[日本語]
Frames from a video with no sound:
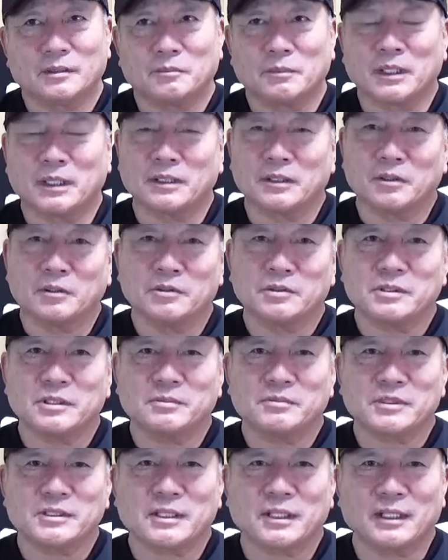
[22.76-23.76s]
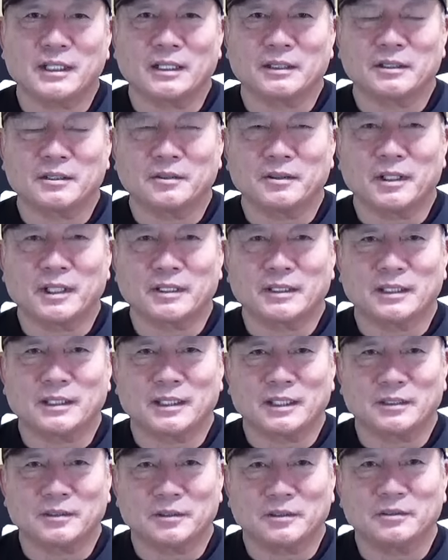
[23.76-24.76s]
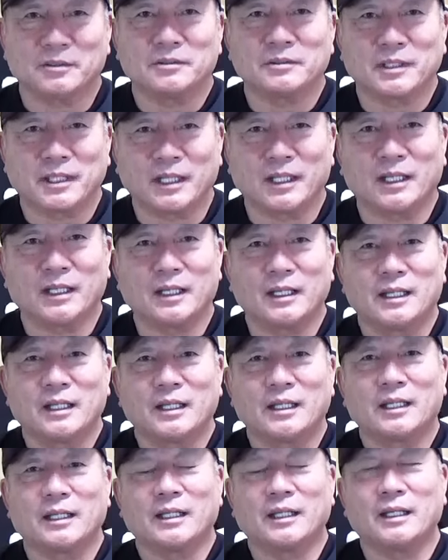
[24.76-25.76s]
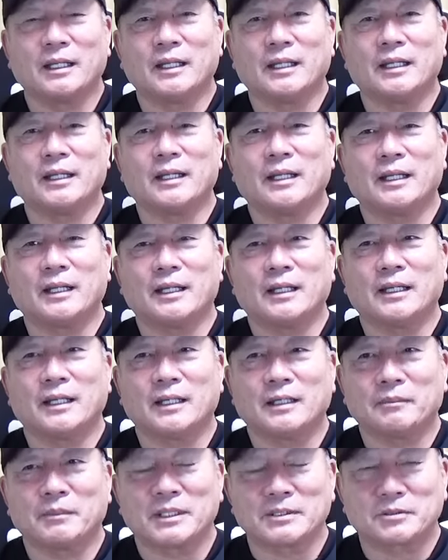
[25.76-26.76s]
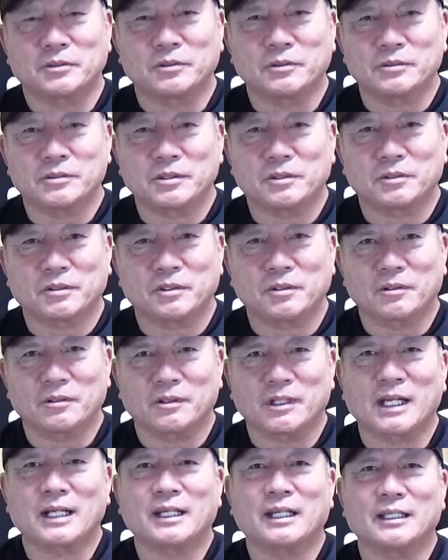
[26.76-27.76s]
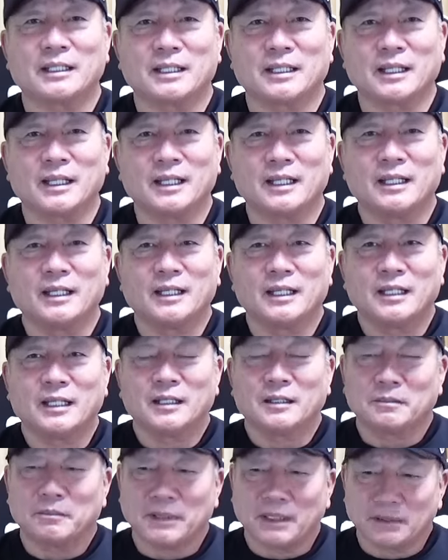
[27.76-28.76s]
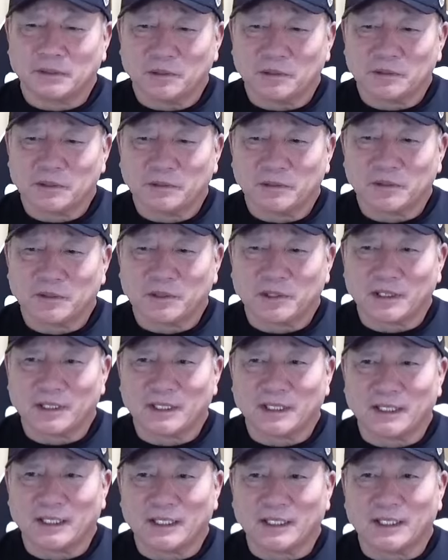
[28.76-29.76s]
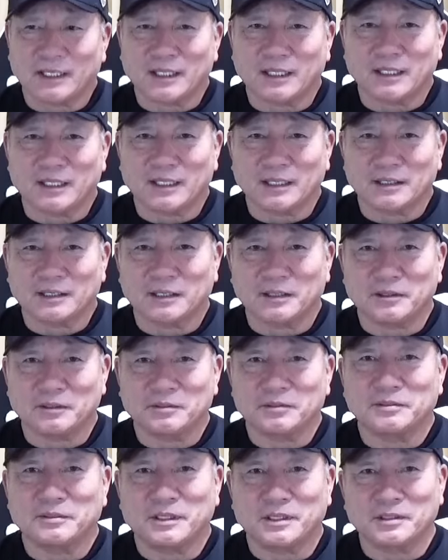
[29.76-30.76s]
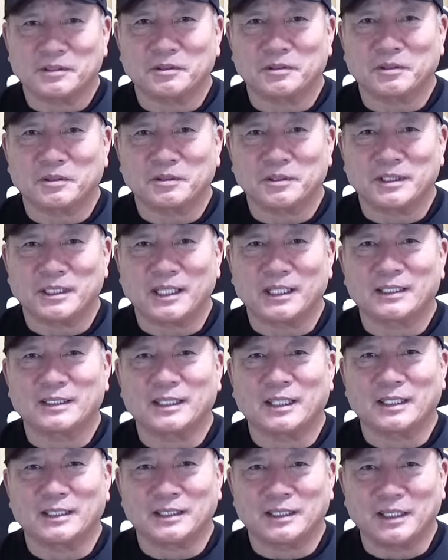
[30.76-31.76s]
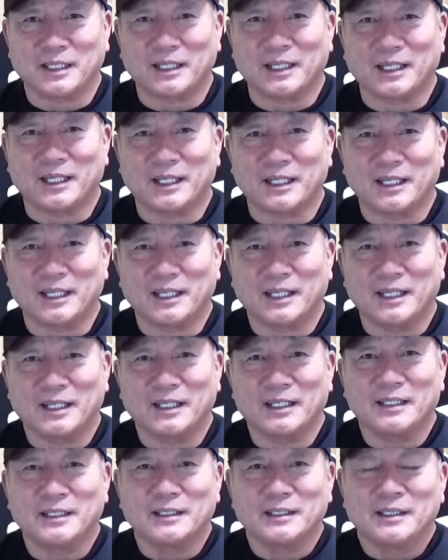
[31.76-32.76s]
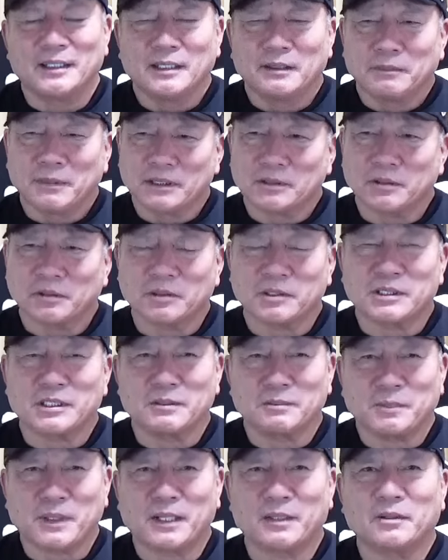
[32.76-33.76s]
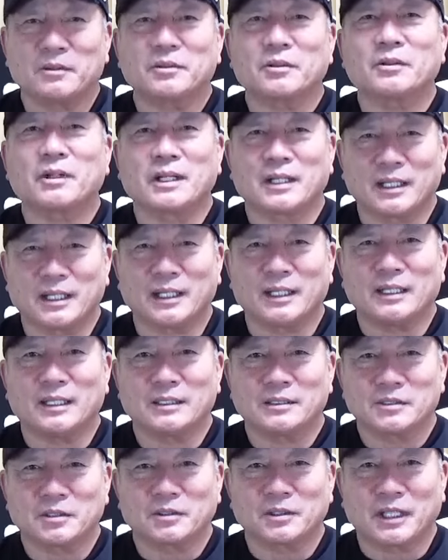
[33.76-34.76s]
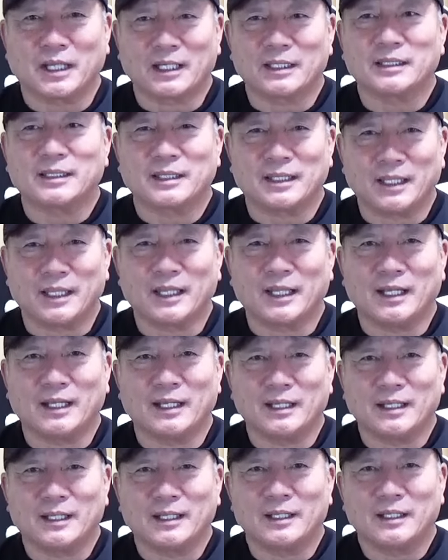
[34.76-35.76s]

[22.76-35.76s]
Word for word: まあ4チームしか野球やってないというねねえー、まあそういう状況の中でねねまあどうしても取らなきゃいけないなっていうふうな状況になったんでちょっと今日、まあ、ちょっと心配事がねちょっとあって